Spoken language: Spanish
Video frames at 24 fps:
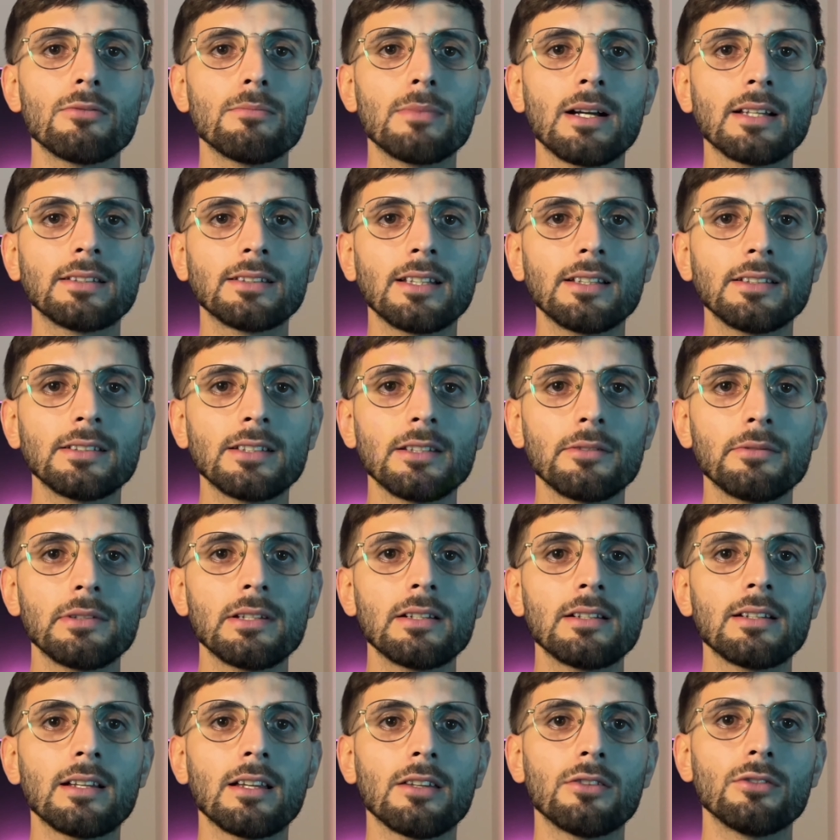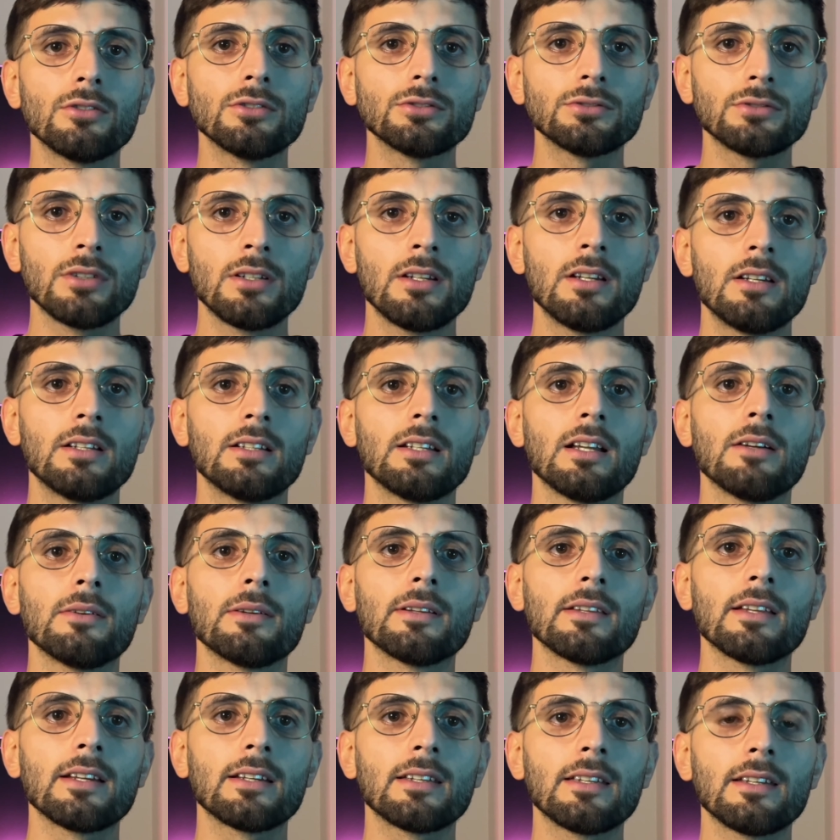bastante bien las dos. La
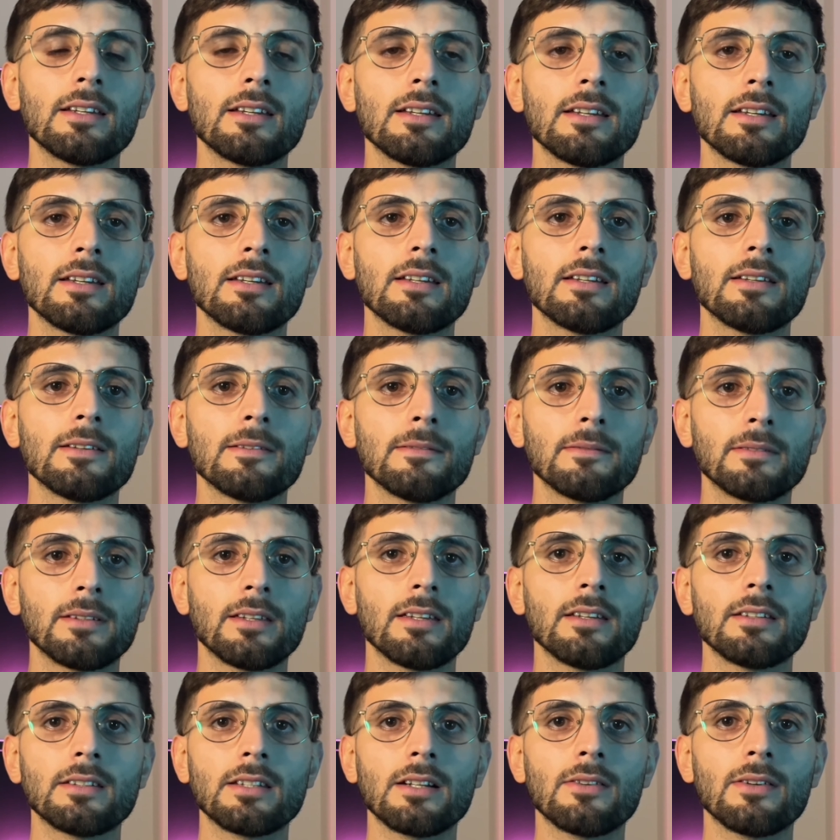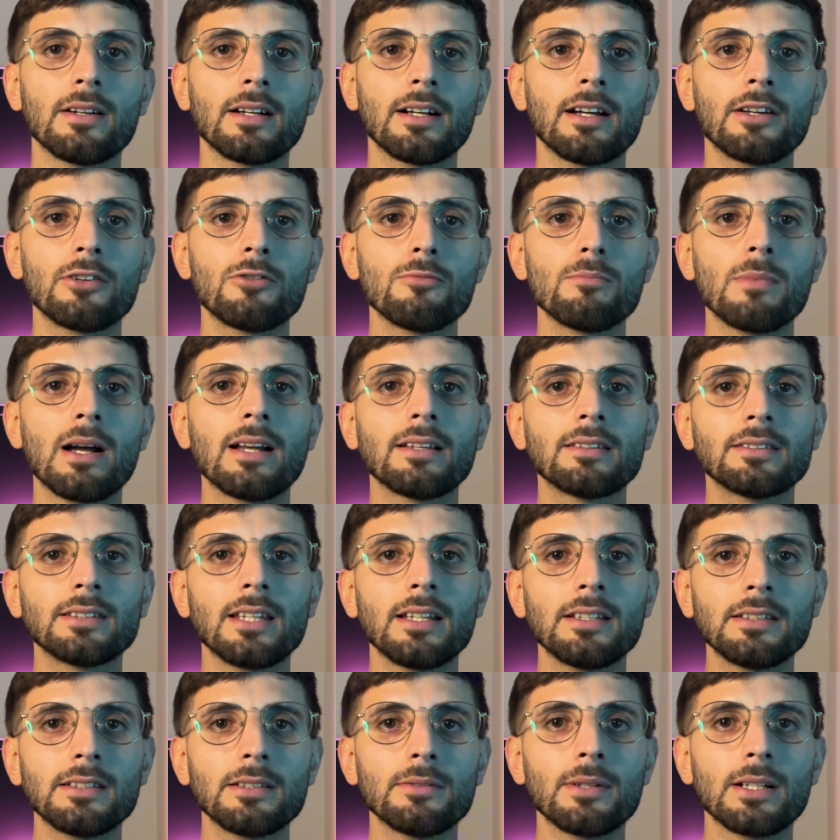verdad que, trabajaron
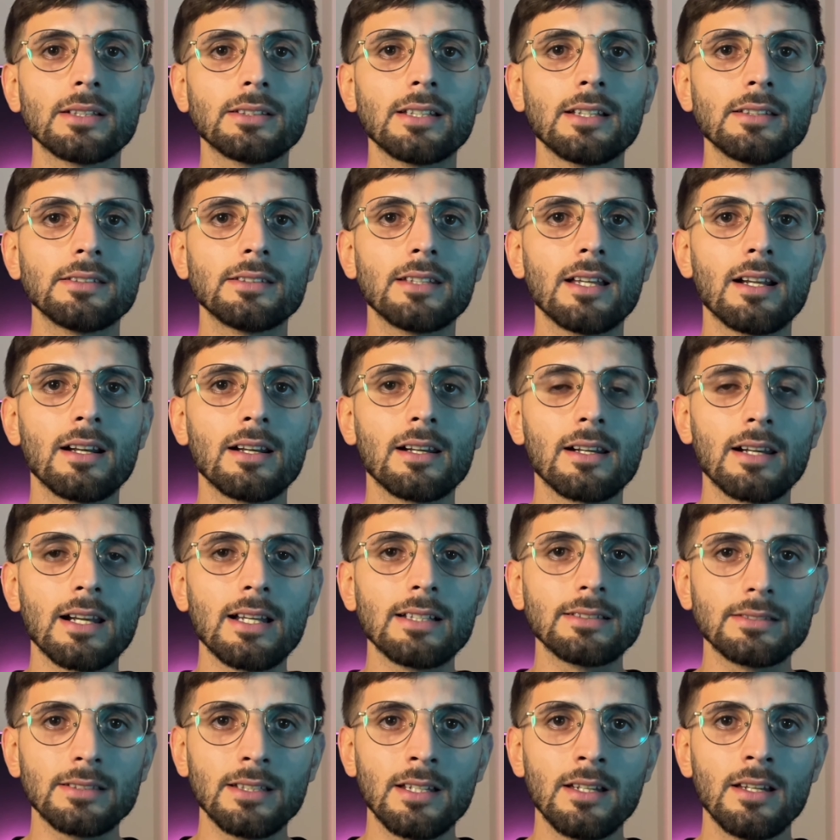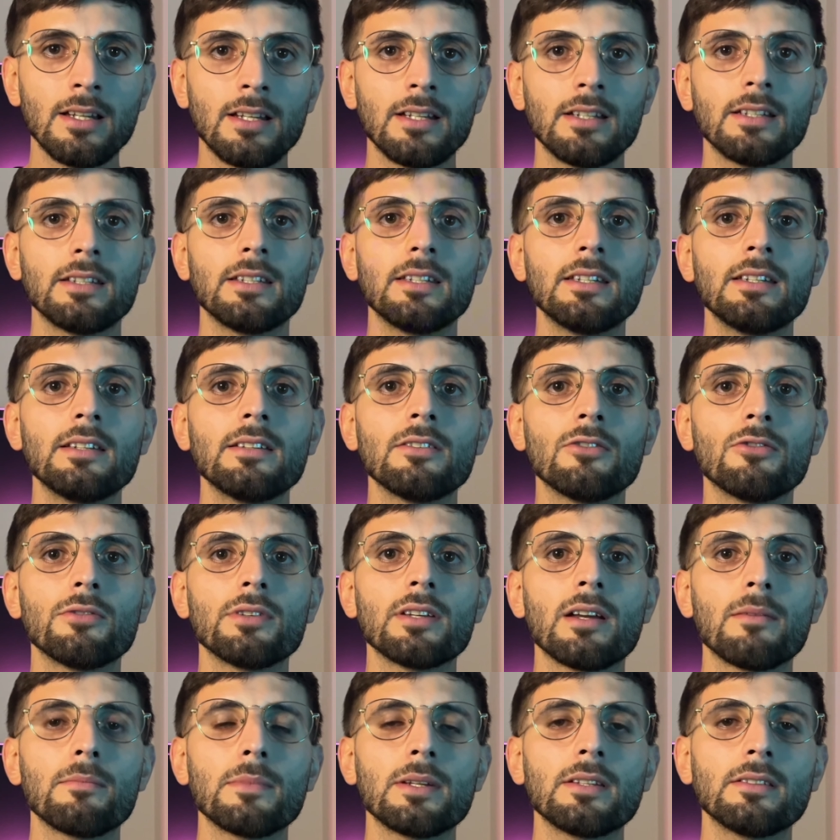bastante, bastante al ras y
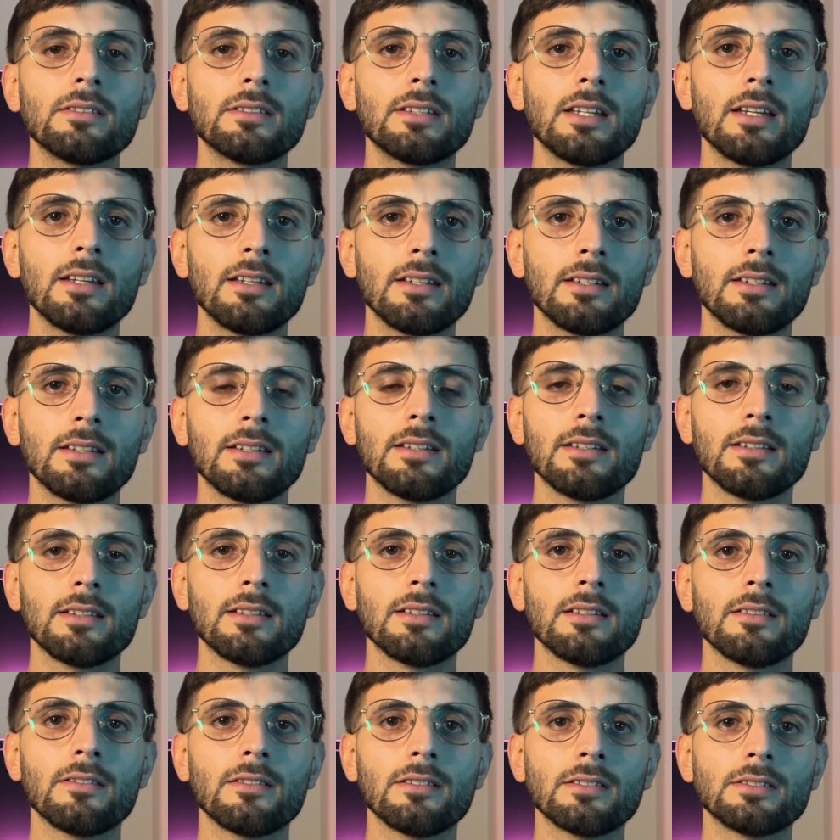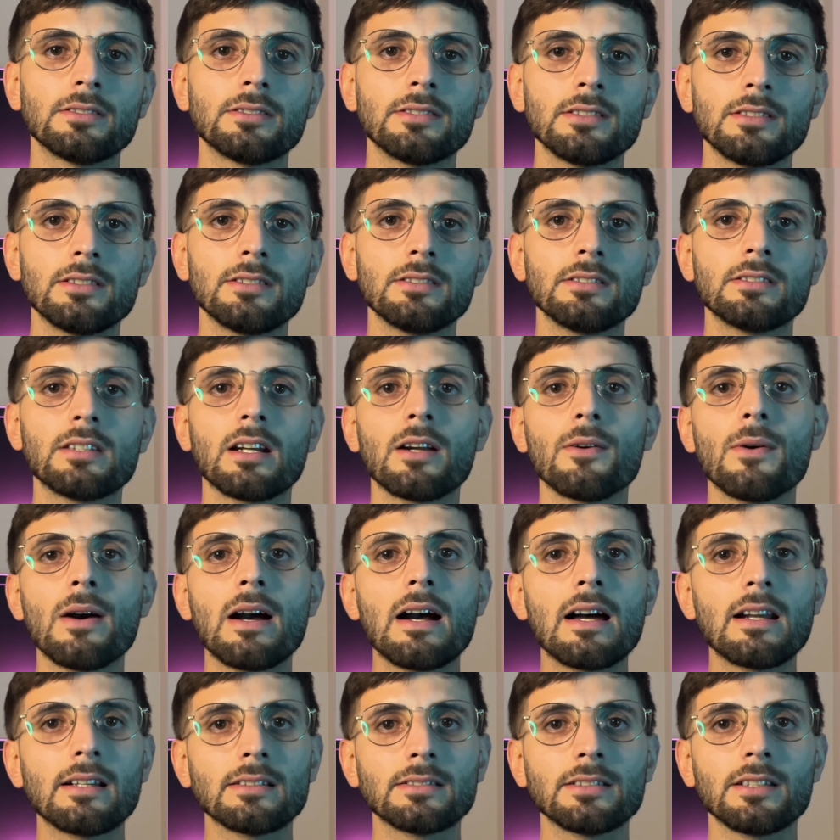obviamente eh, sin
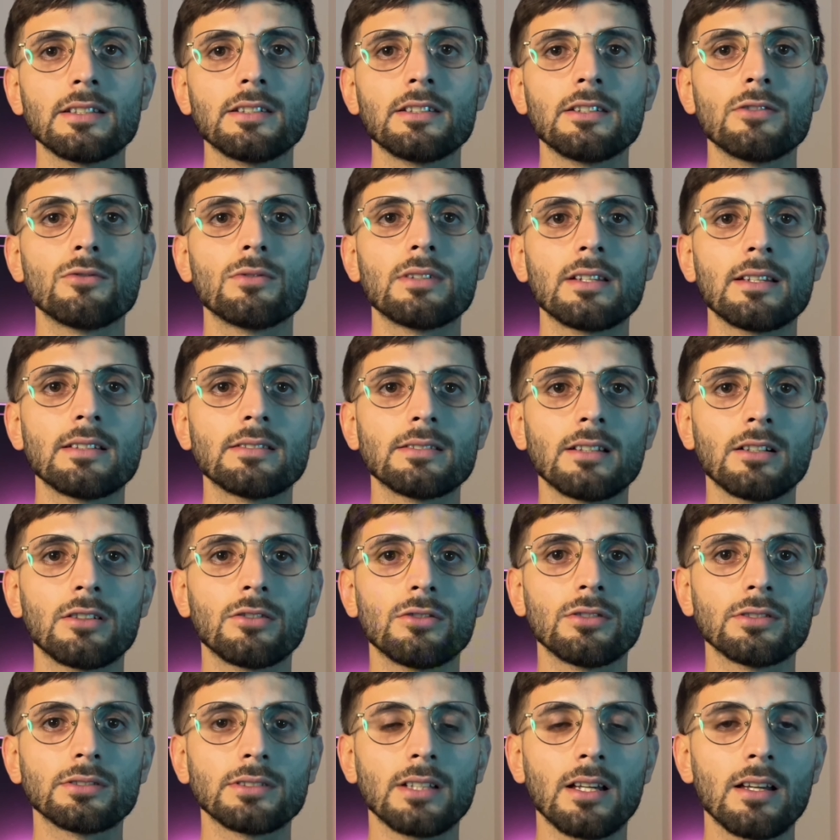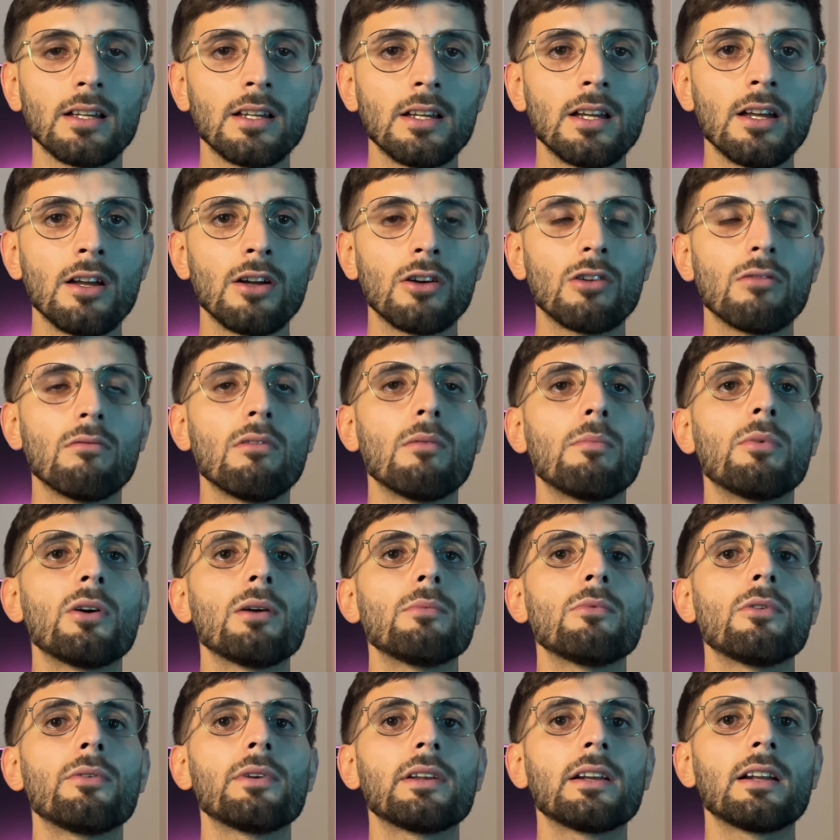trabarse, ninguna de esas cosas. Como
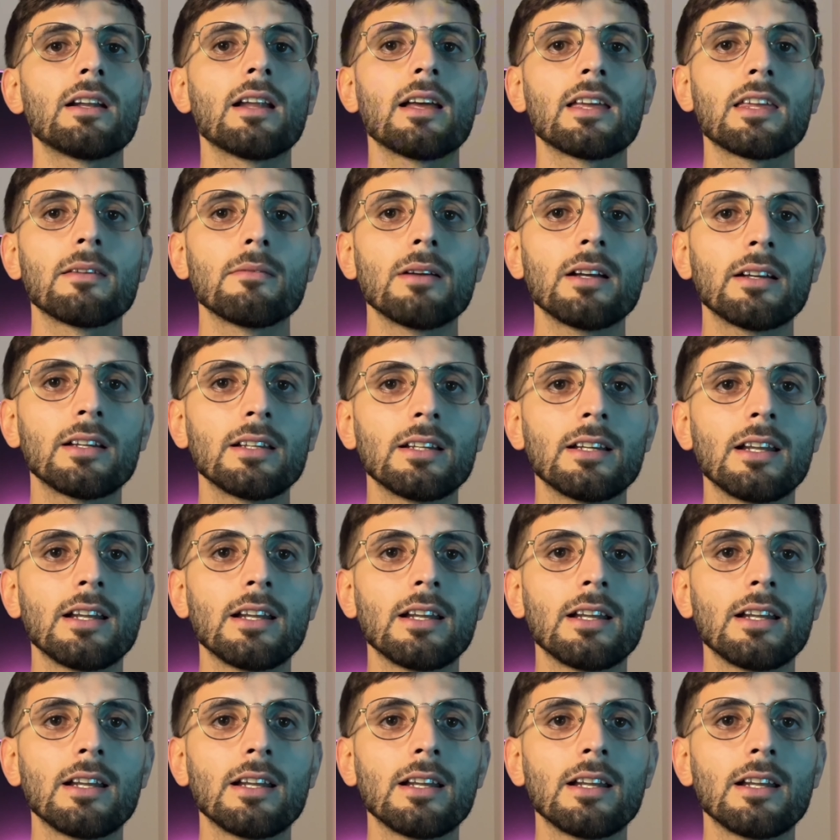podemos ver en las imágenes,